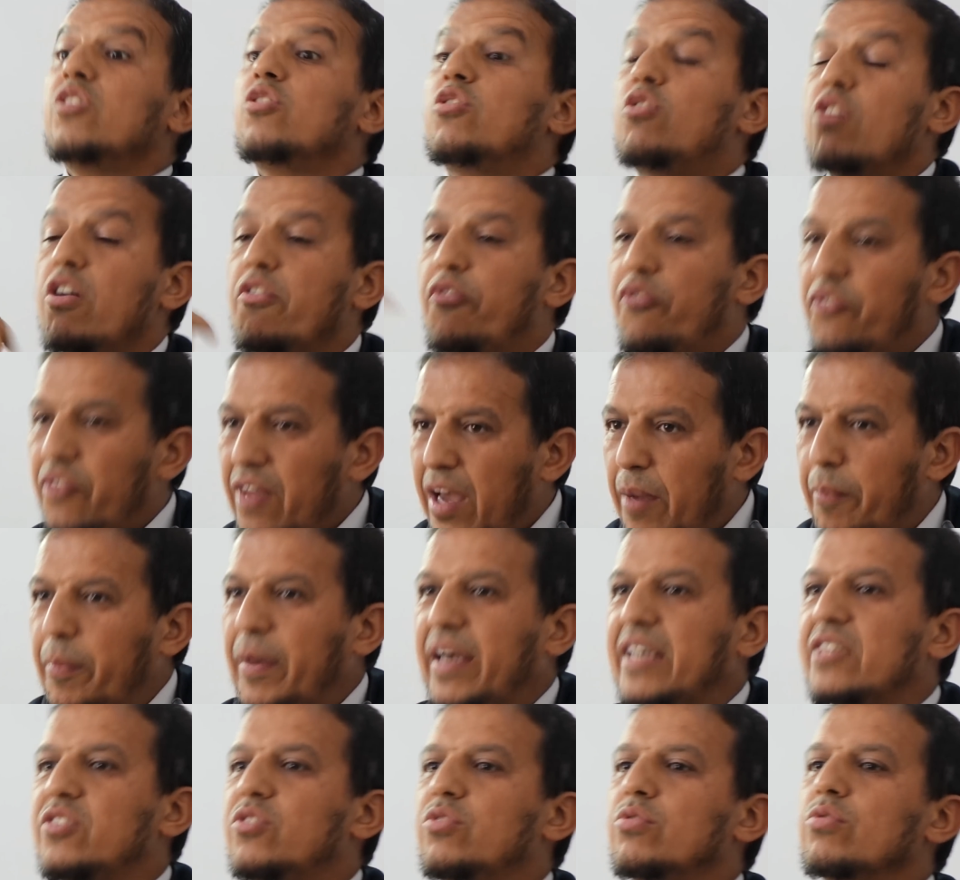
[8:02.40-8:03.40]
de faire
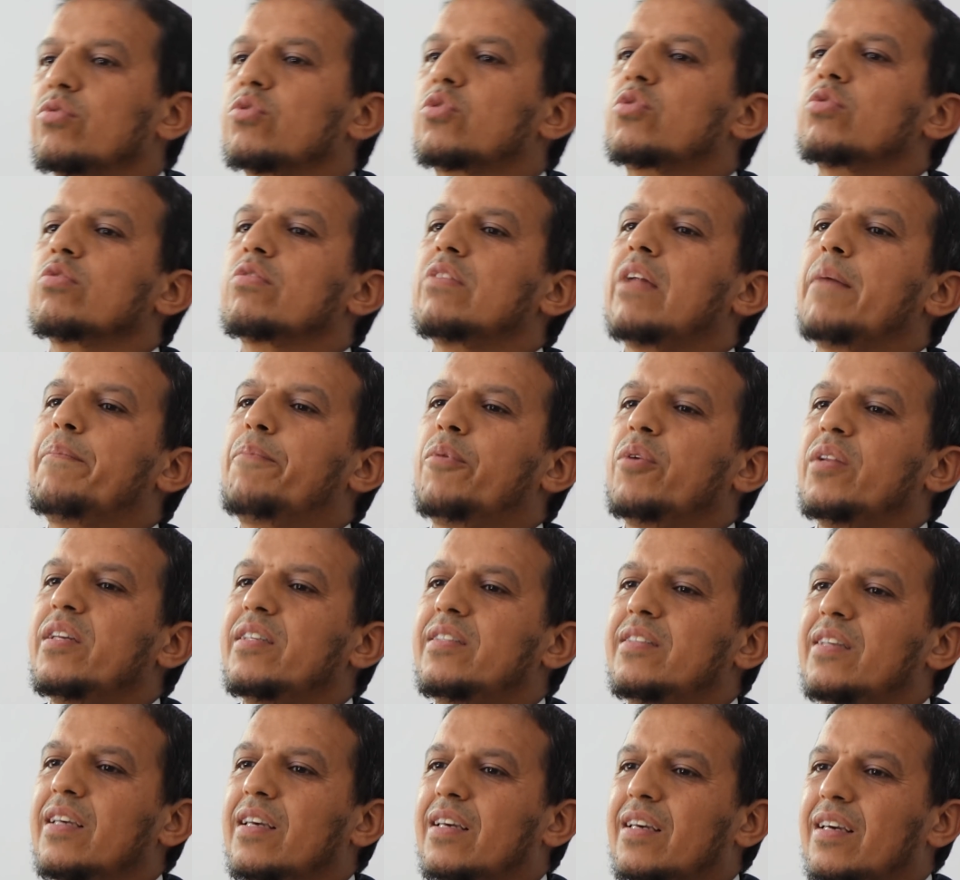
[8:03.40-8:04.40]
pression sur les
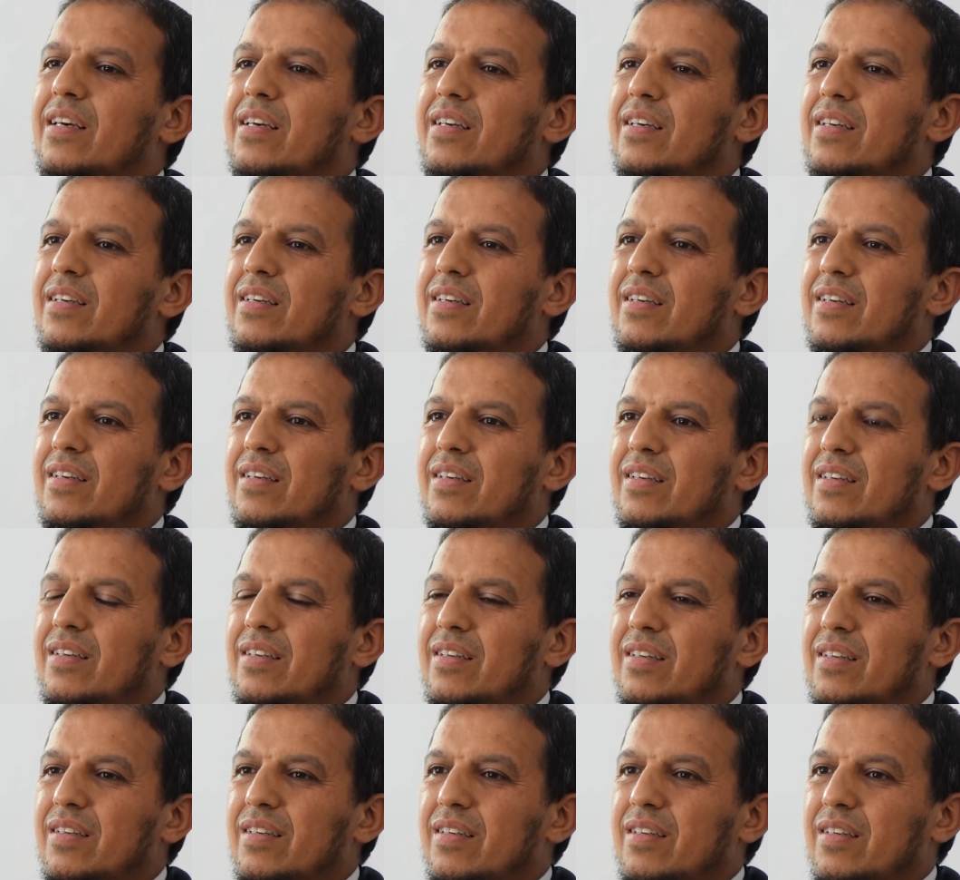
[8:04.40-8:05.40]
politiques
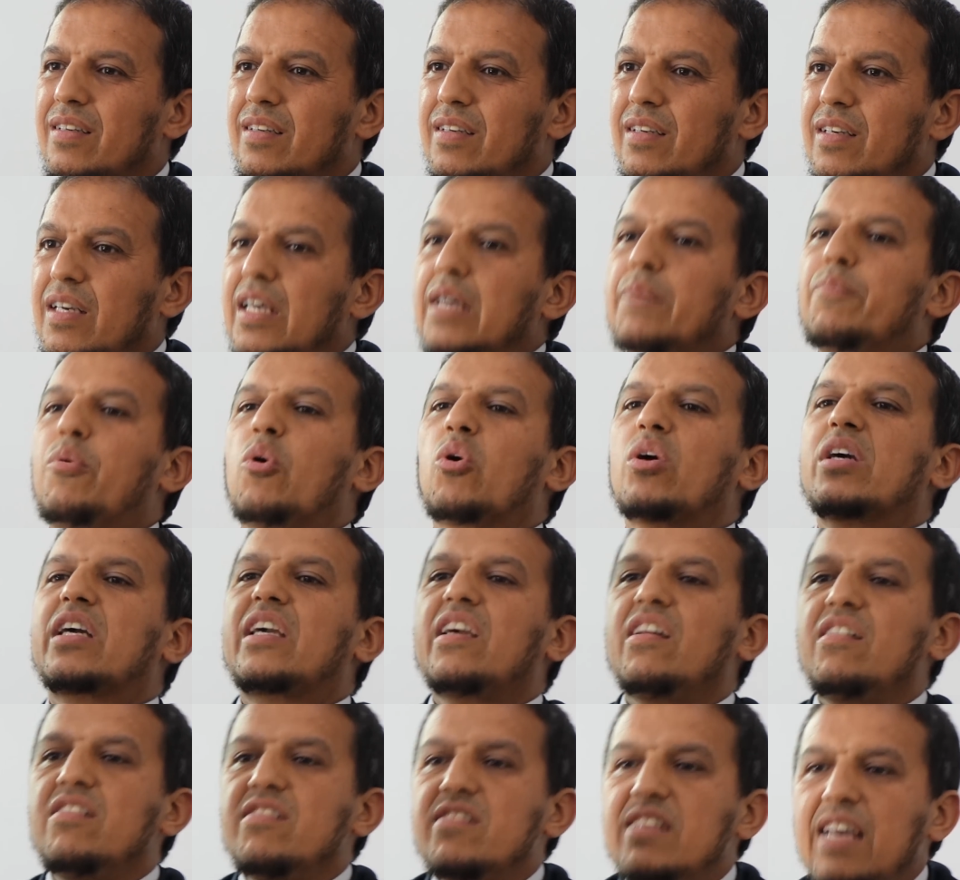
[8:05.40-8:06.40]
pour
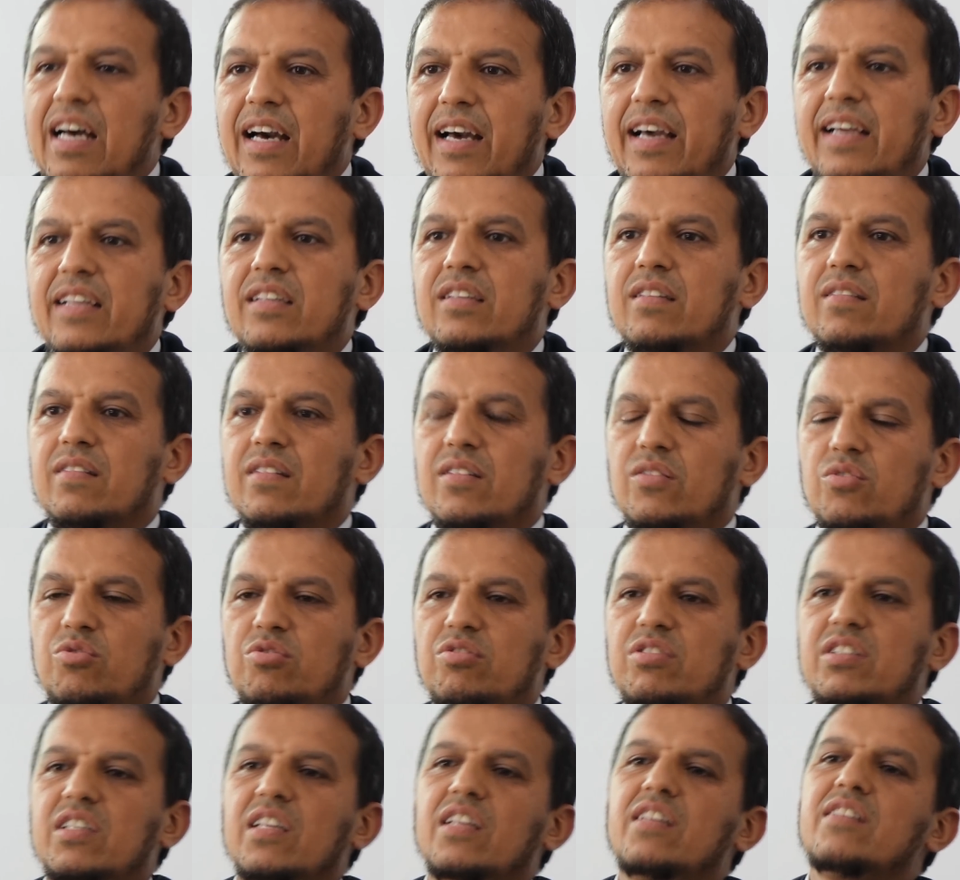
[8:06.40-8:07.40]
qu'ils arrêtent
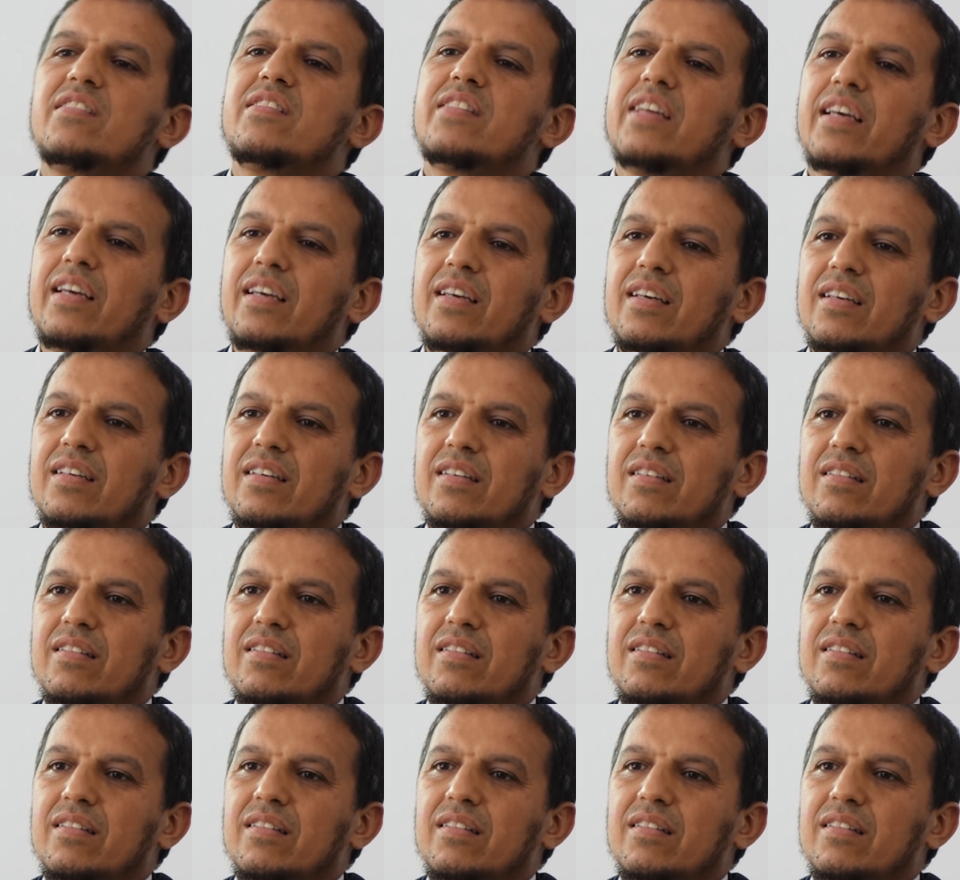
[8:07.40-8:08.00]
d'utiliser